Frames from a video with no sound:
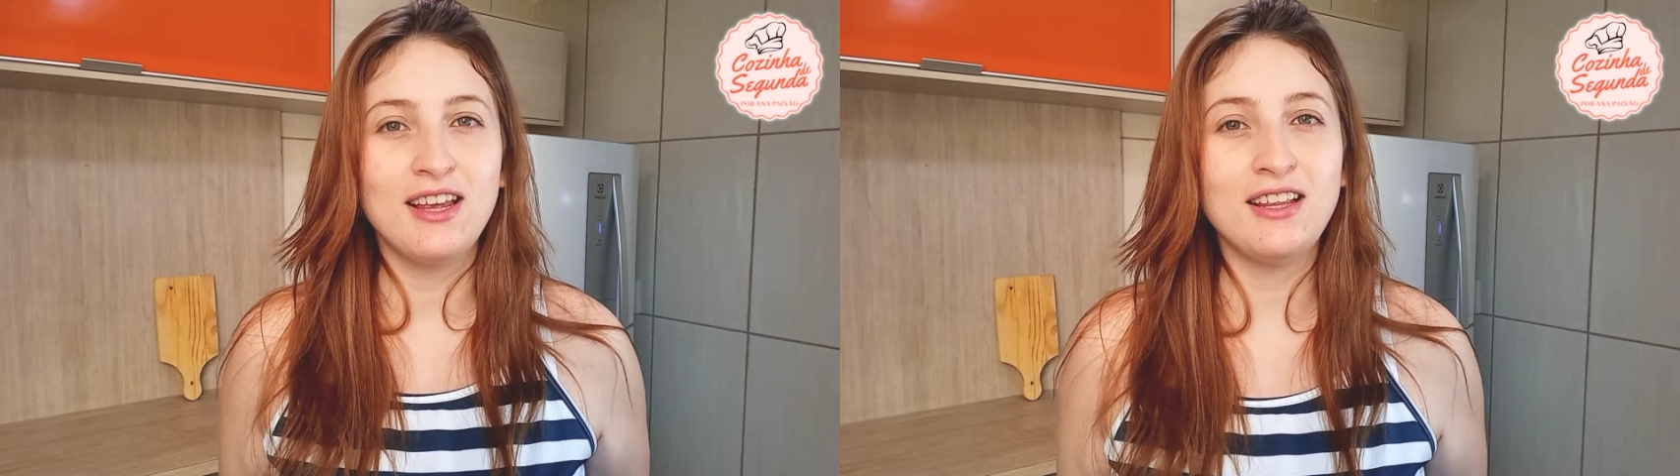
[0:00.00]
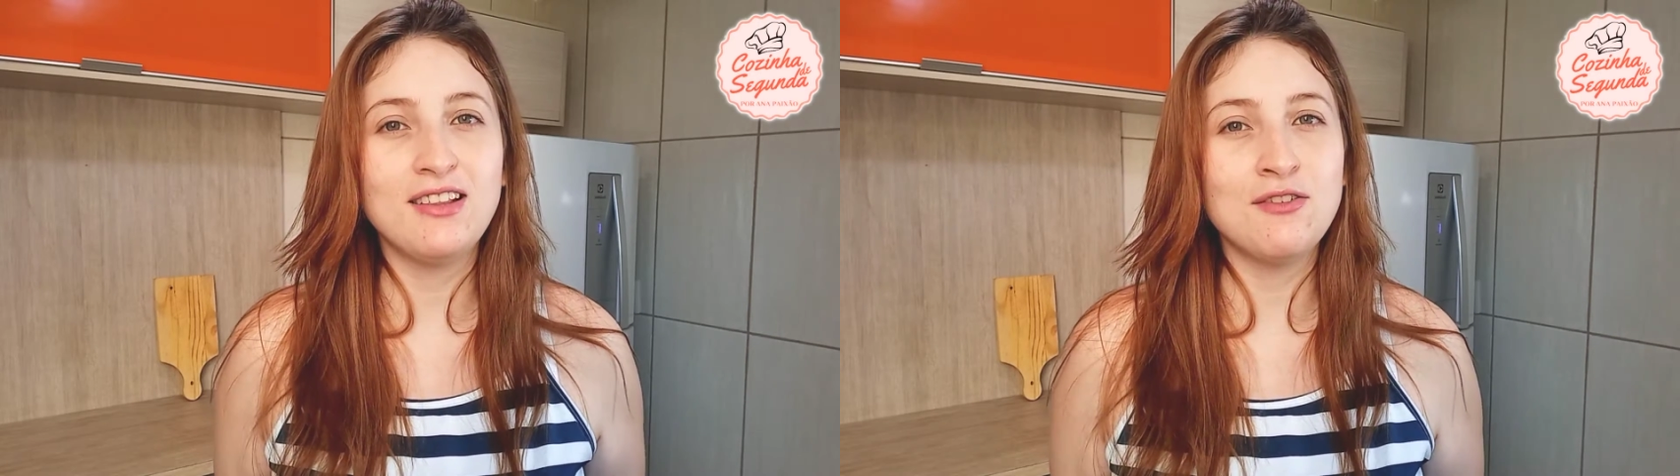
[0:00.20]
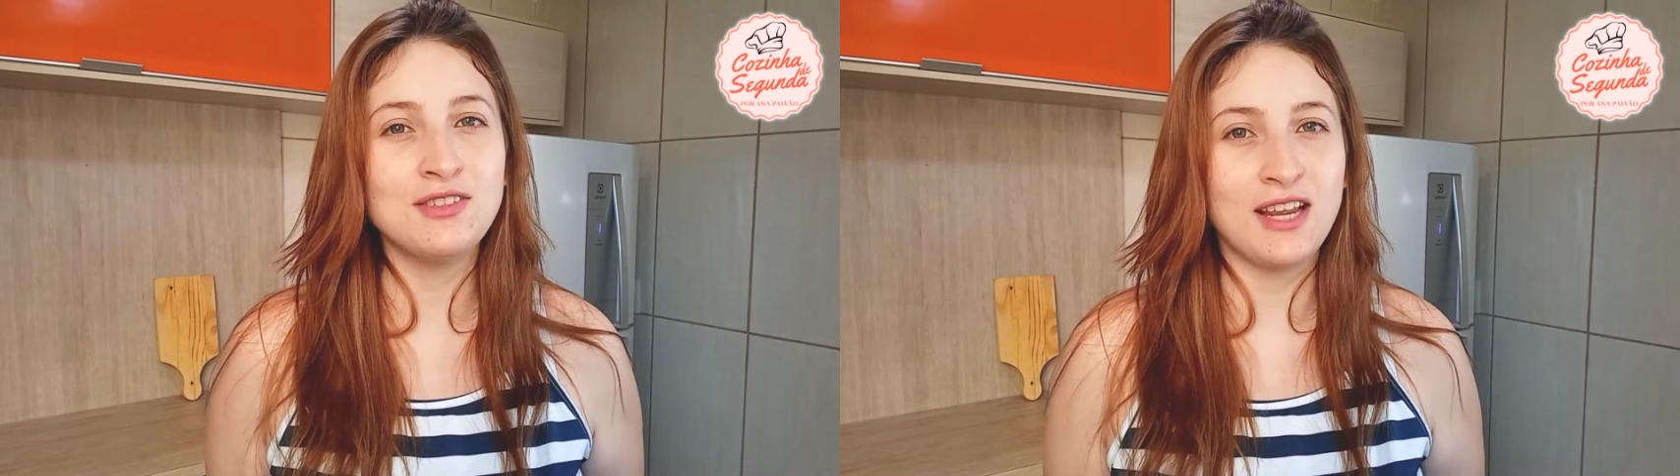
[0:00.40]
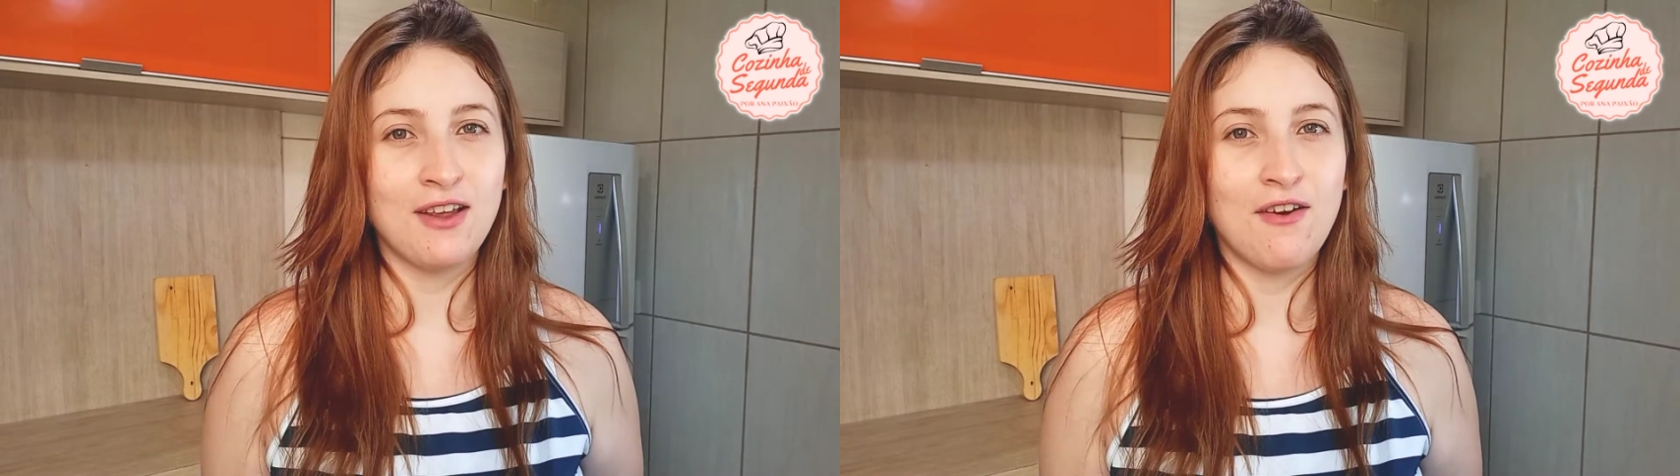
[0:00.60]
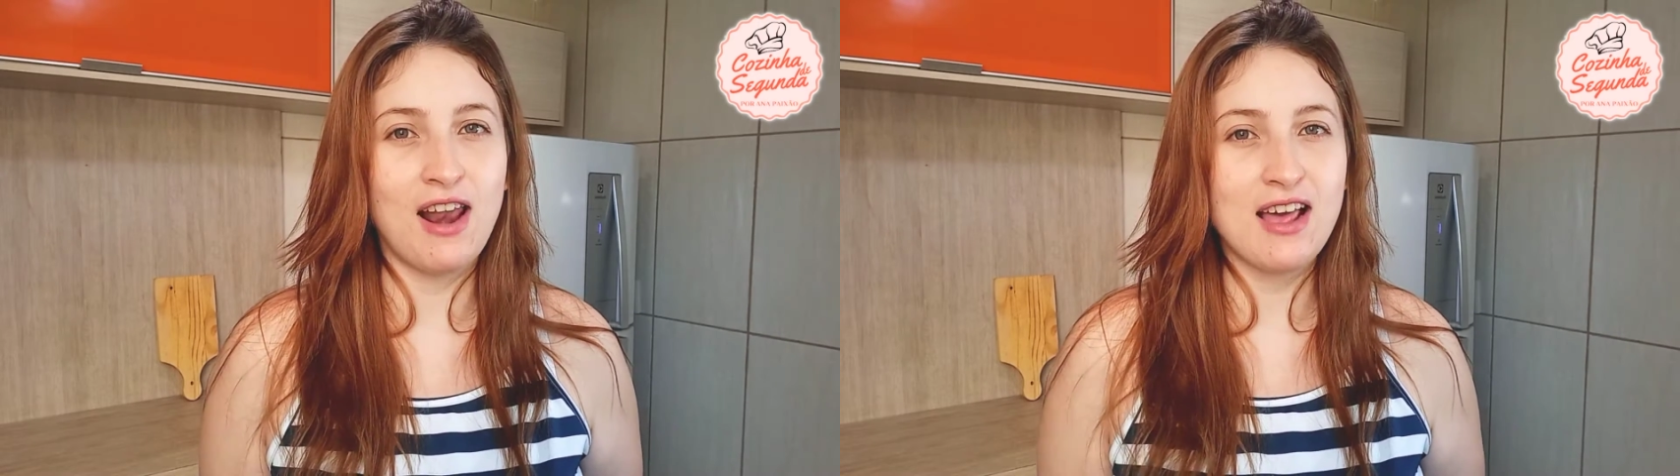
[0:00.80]
Então, sem
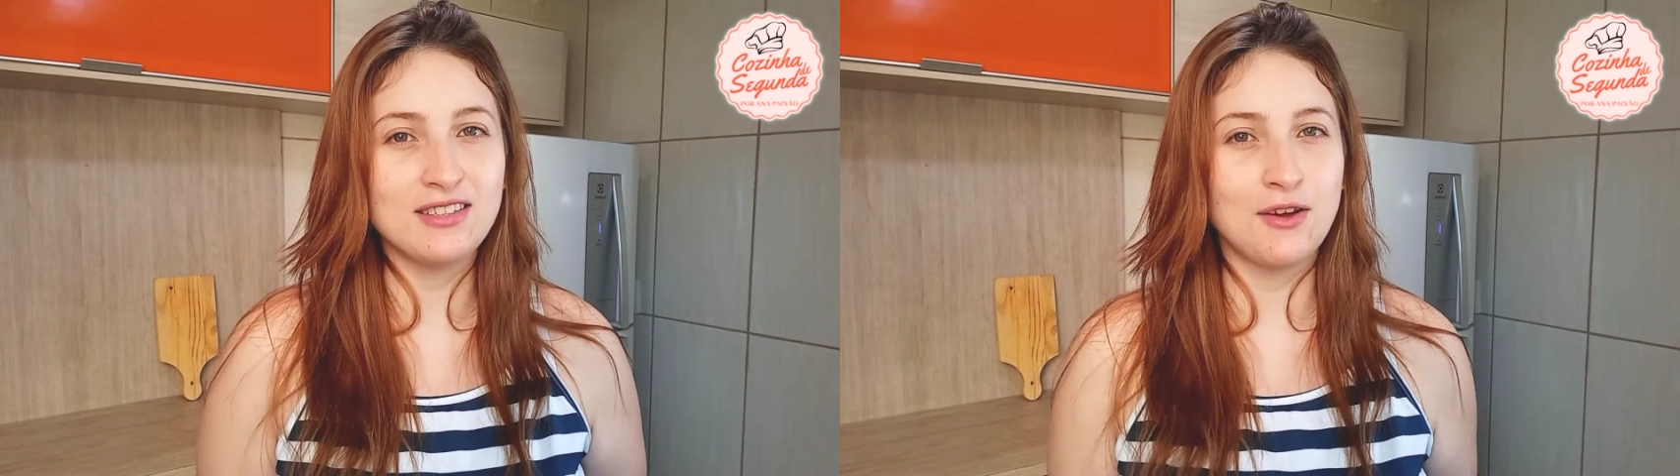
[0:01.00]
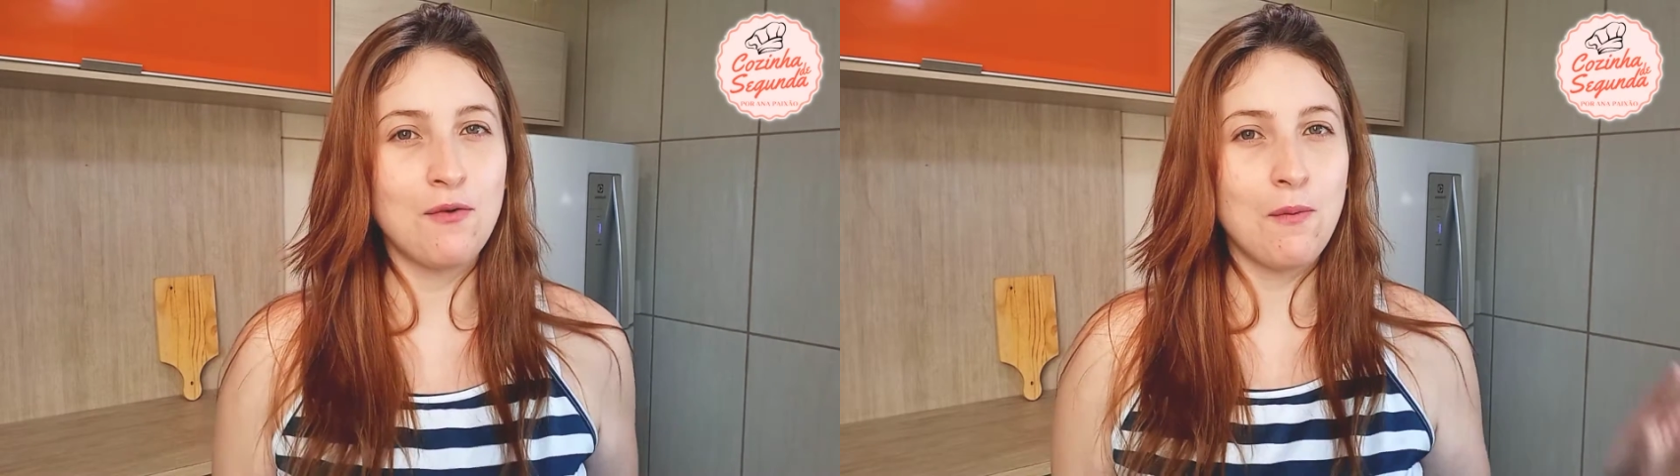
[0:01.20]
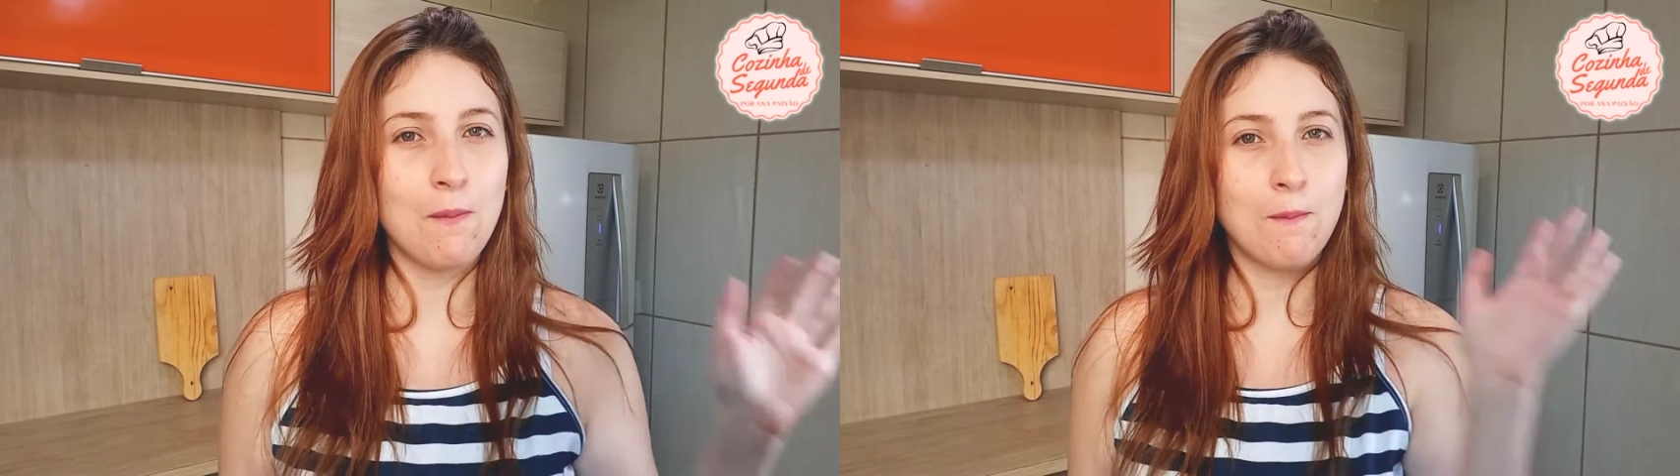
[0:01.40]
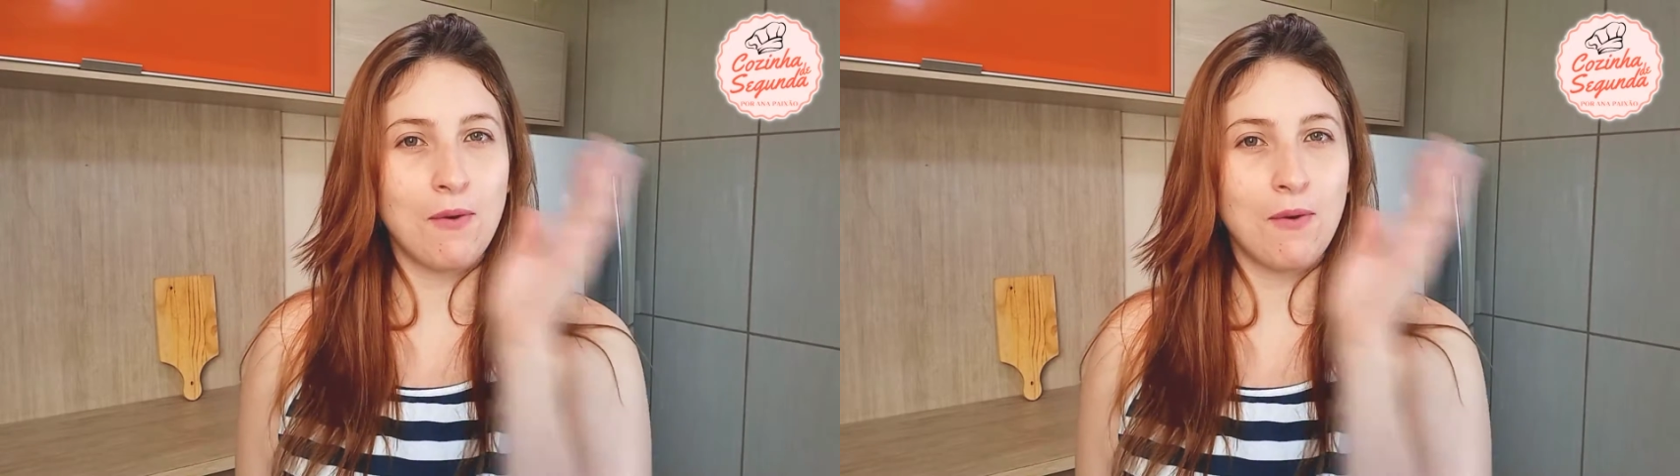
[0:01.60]
enrolação,